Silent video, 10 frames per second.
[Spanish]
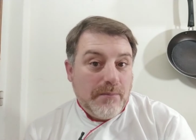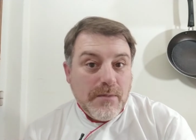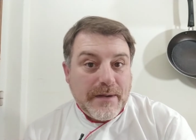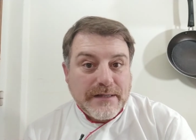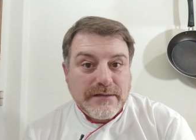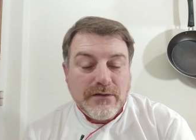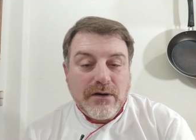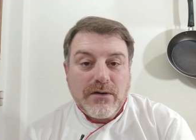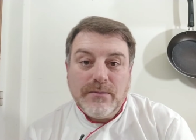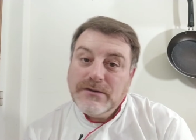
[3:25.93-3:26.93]
muy
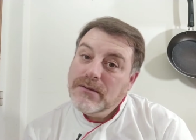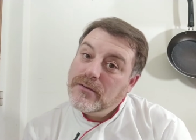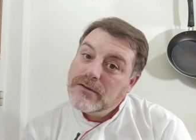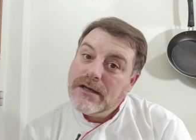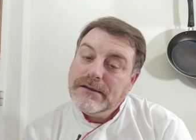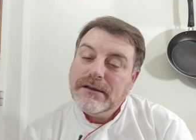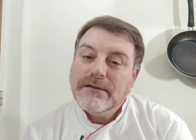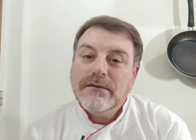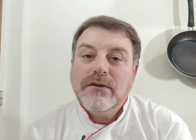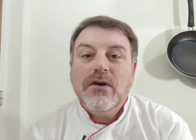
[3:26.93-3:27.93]
parecido a como hicimos
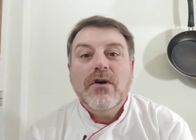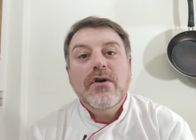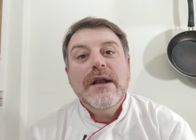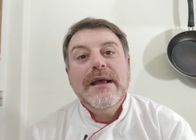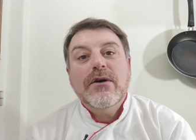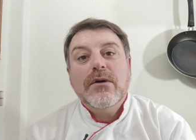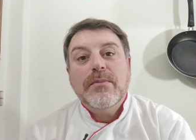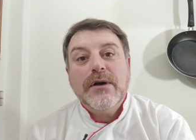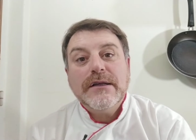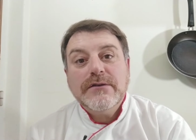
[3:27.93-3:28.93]
antes, con la
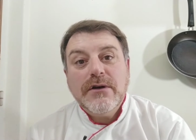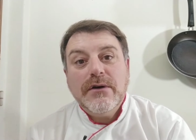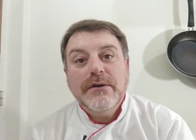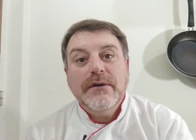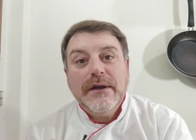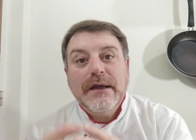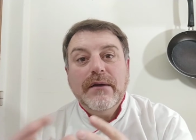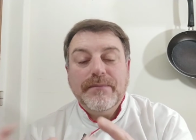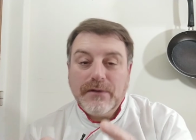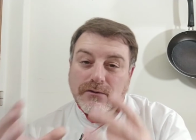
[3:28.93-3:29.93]
incorporación,
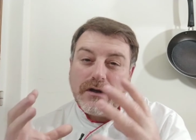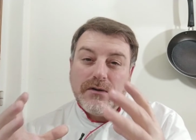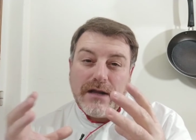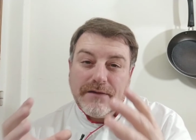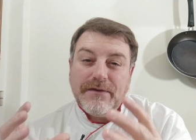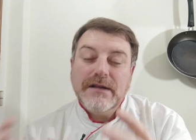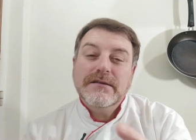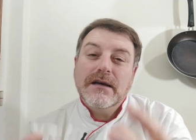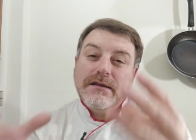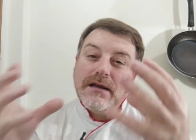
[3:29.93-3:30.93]
o sea, con la
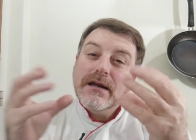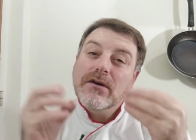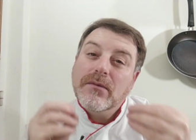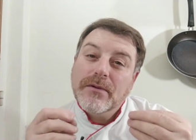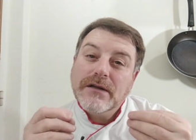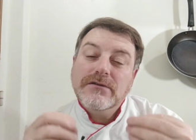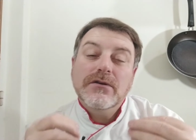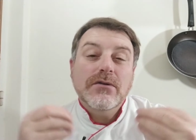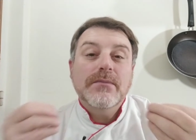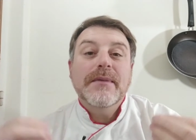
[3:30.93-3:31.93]
diferencia que tiene la
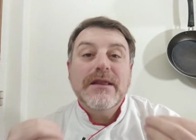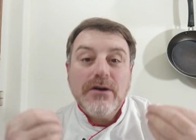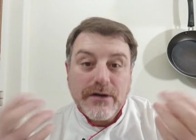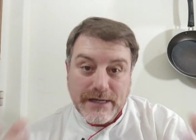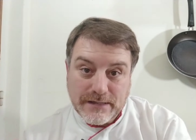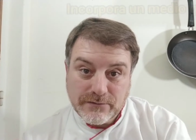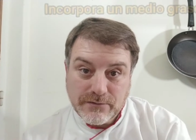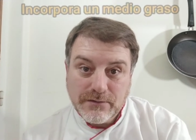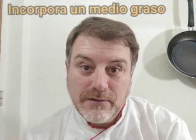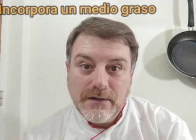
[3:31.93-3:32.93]
incorporación de un medio
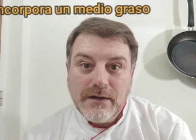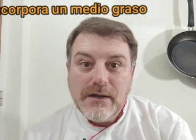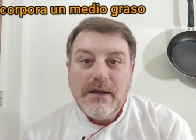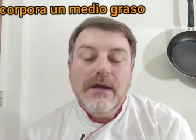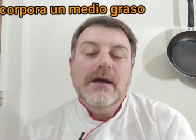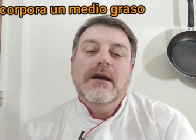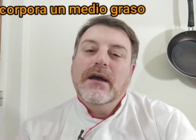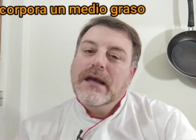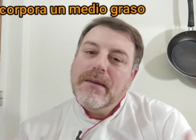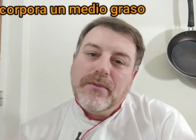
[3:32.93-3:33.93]
graso.
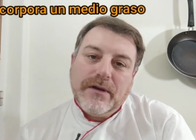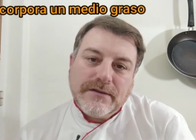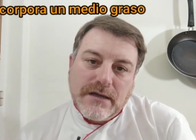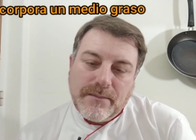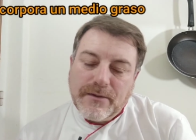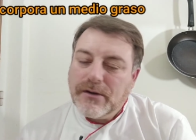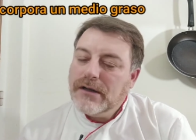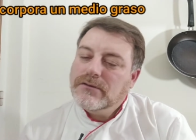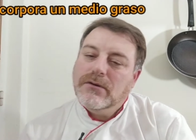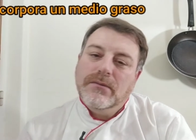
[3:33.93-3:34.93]
¿Qué puede ser el medio
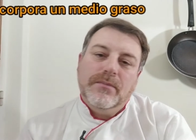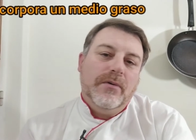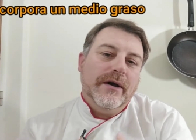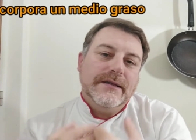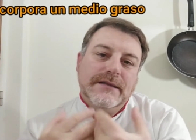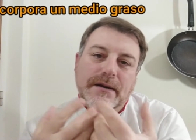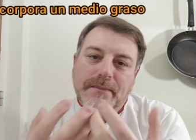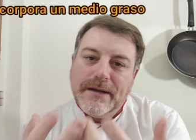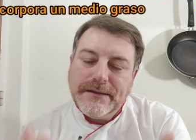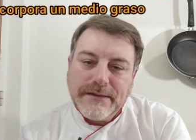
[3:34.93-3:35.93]
graso? Puede ser
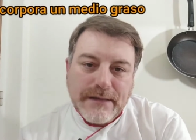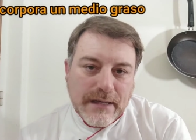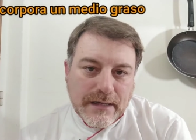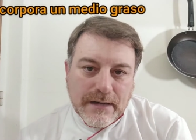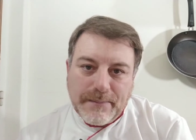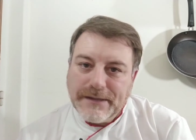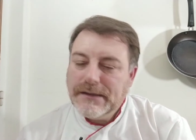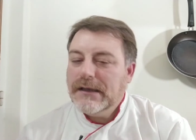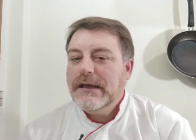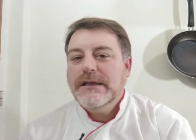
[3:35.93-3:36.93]
manteca,
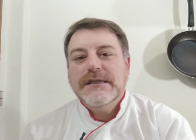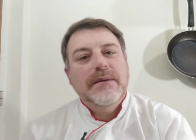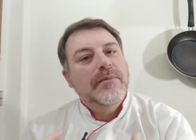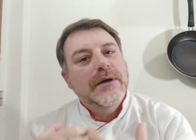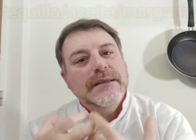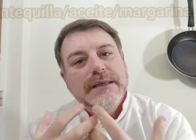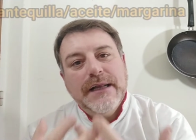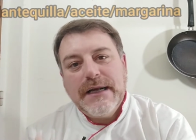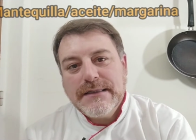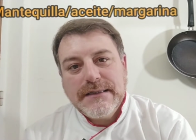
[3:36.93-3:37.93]
mantequilla, puede
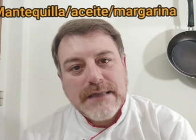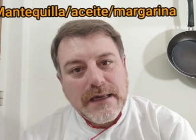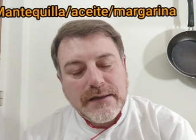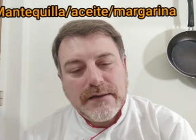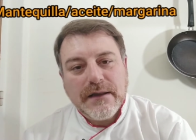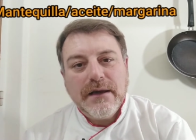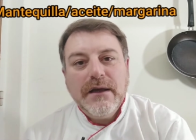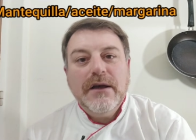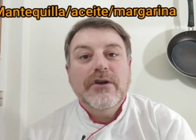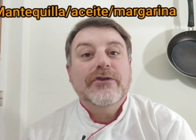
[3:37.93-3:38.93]
ser aceite.
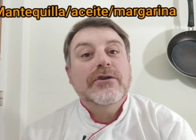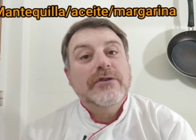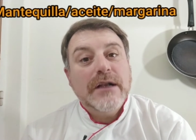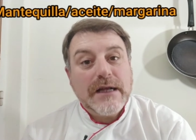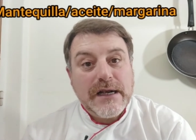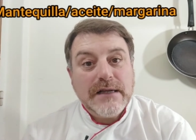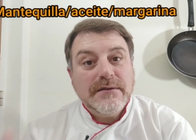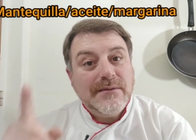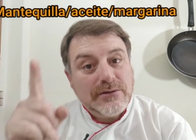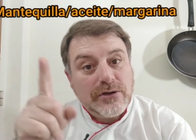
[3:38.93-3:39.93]
Nosotros en el canal
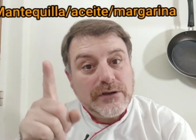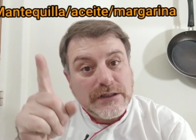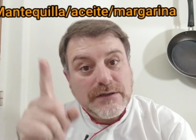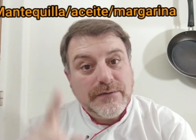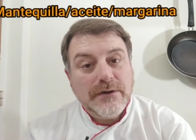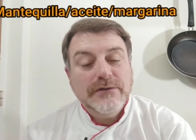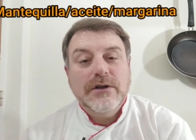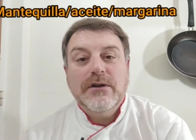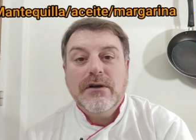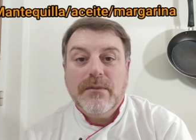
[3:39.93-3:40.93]
hicimos torta chiffon,
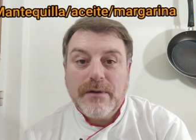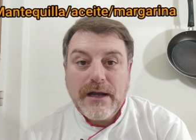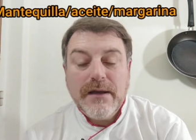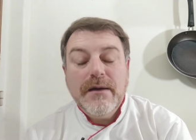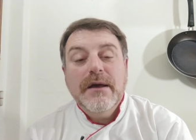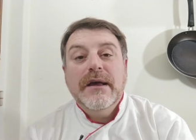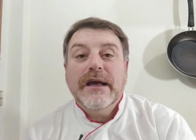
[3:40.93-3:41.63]
se los dejo por ahí.